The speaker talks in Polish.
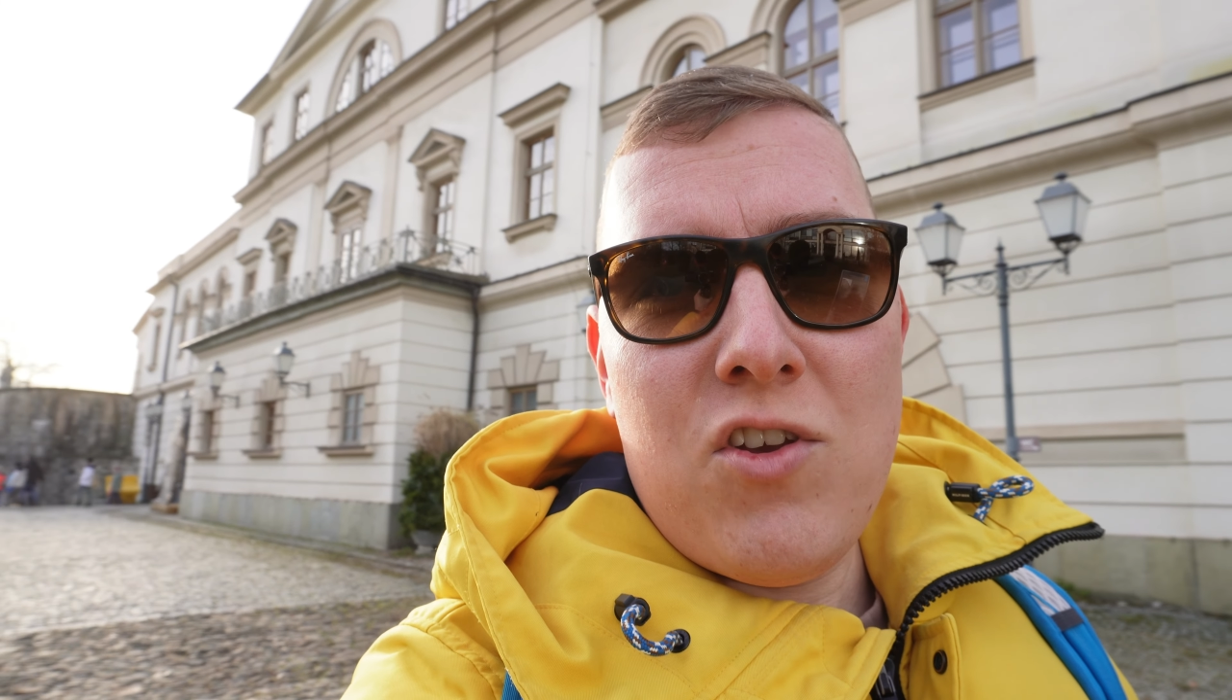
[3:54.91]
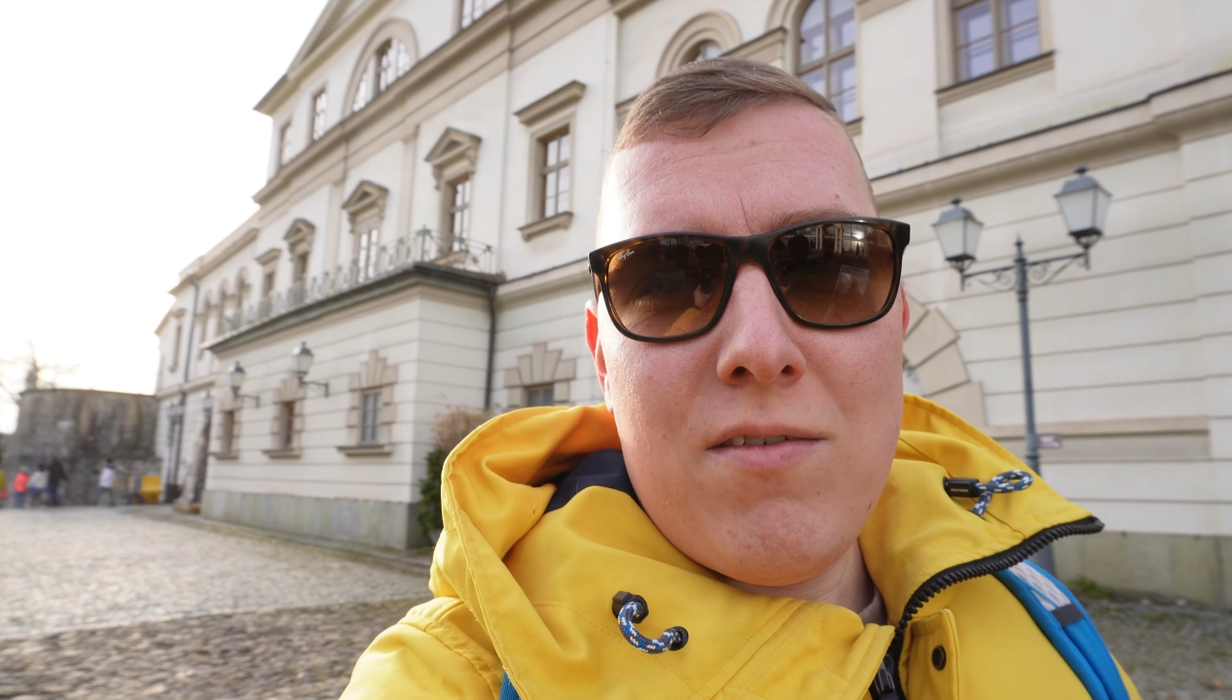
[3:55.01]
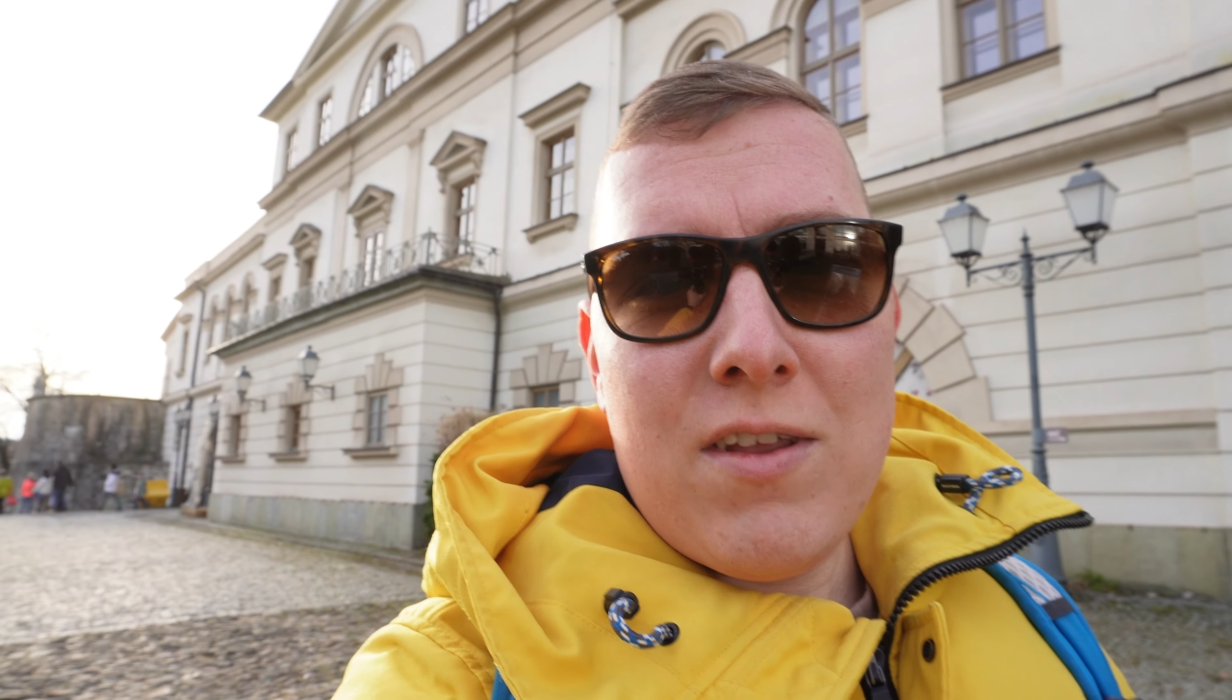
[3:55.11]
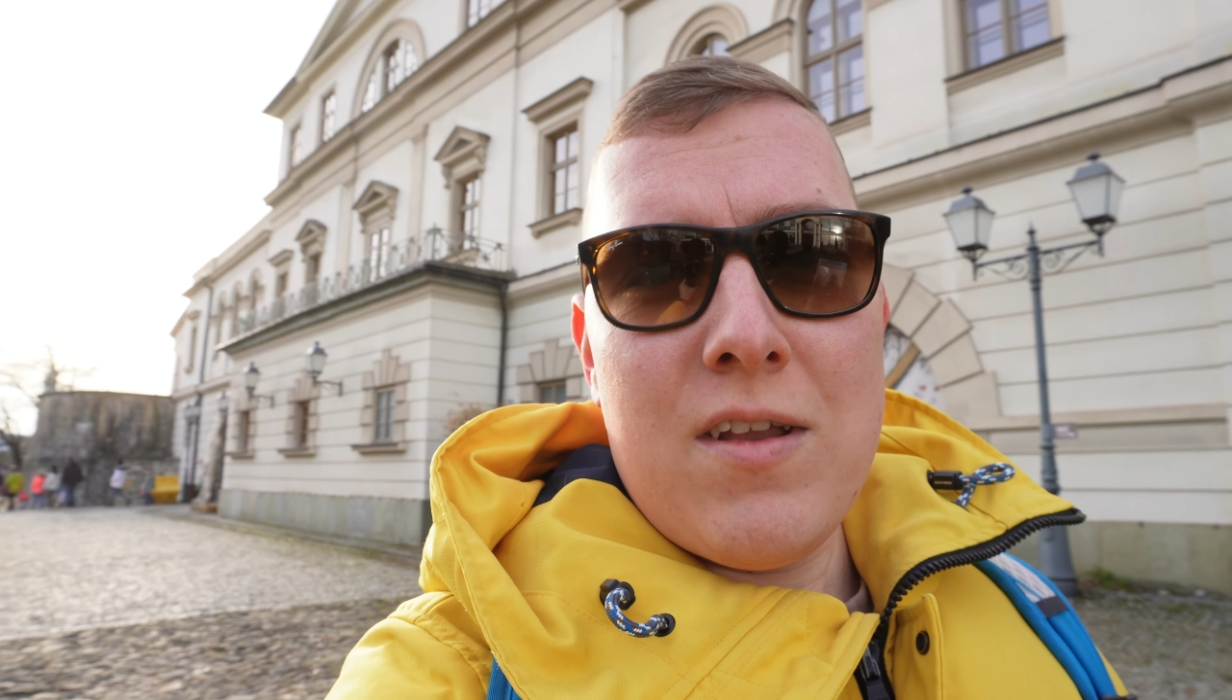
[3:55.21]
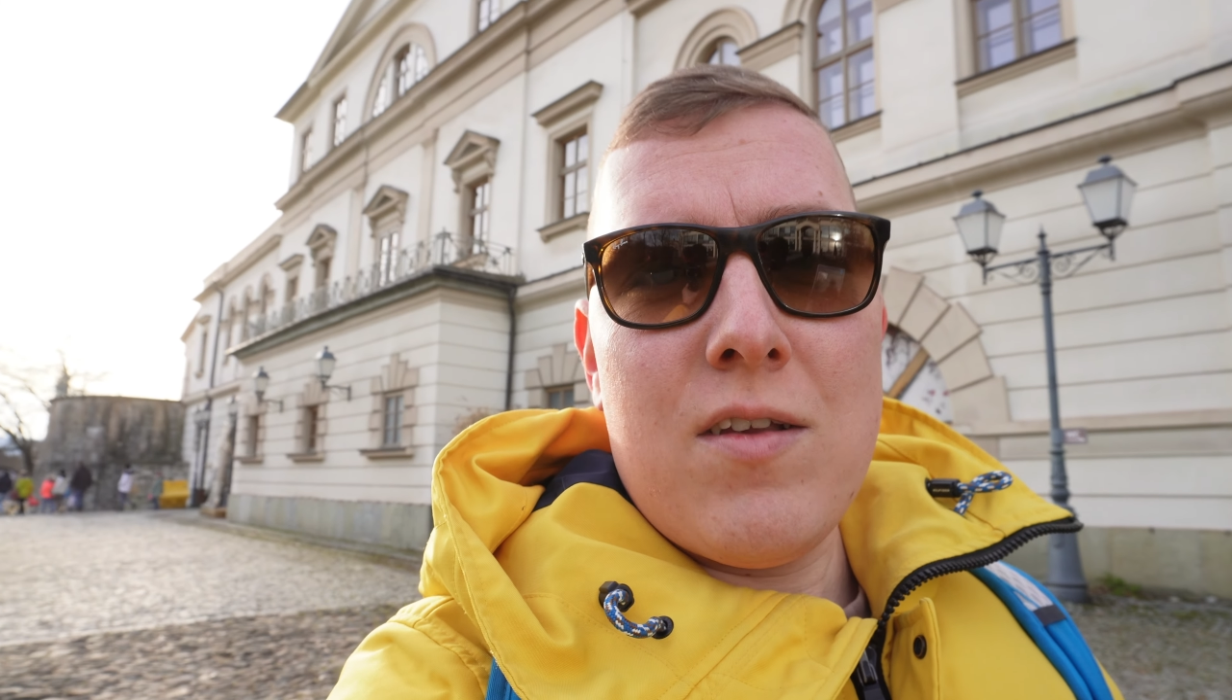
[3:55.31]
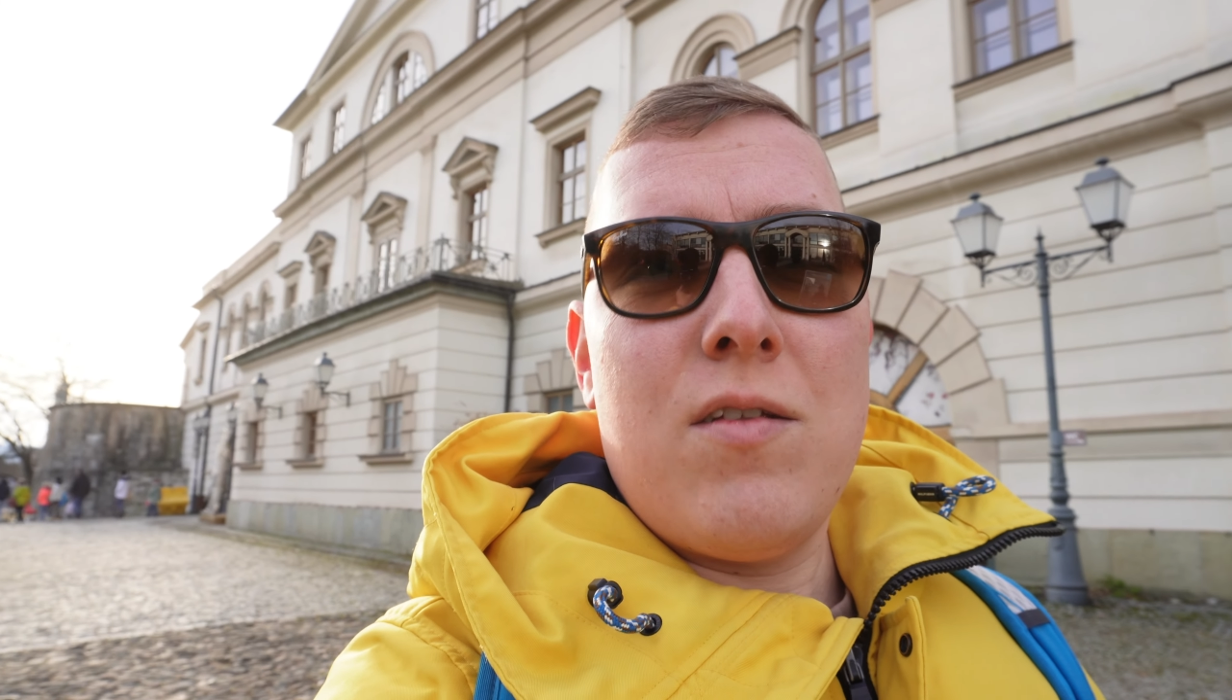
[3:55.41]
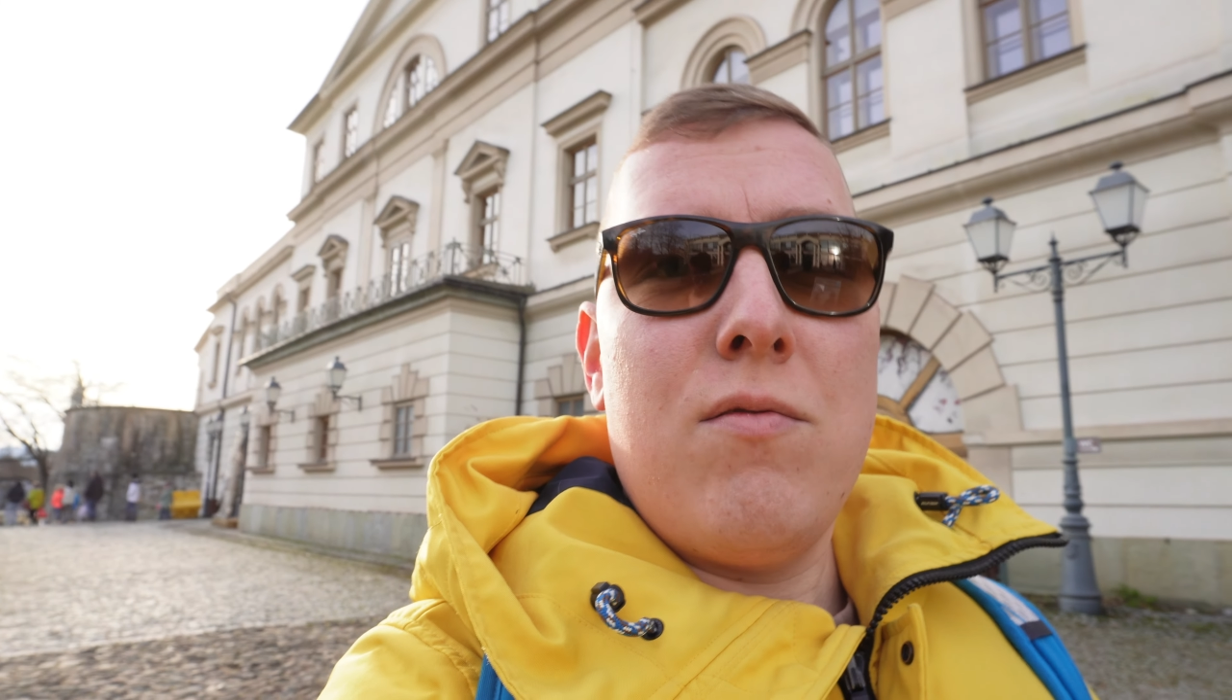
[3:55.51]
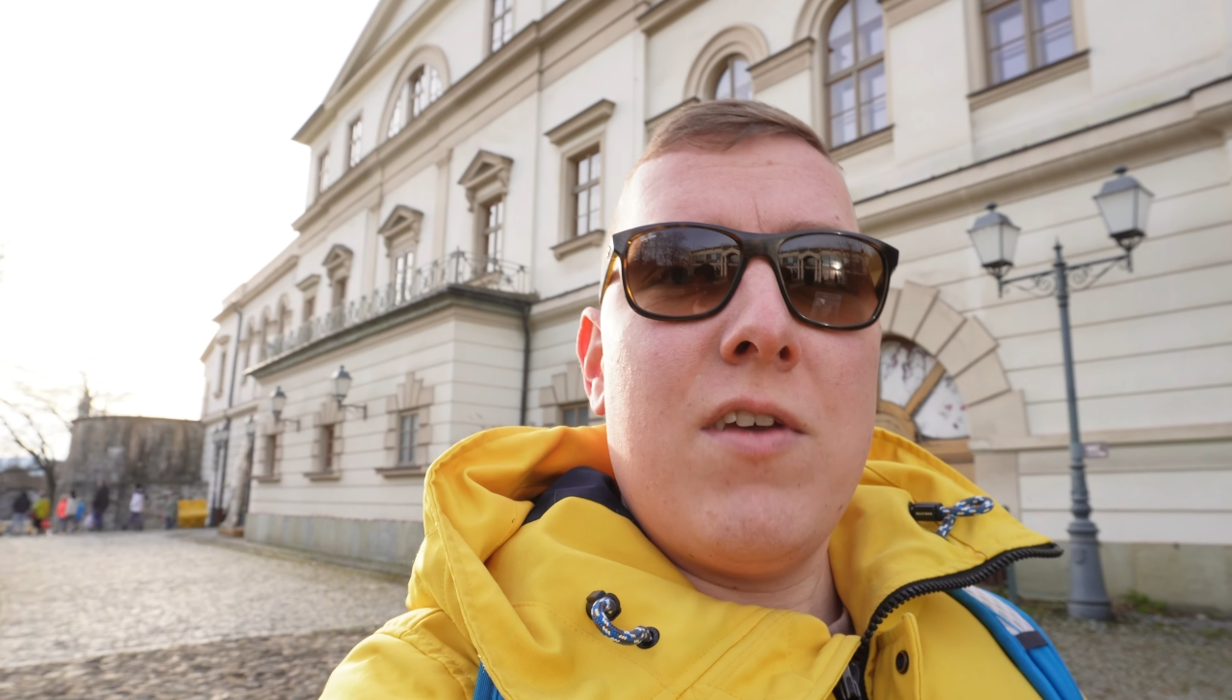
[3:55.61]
XIX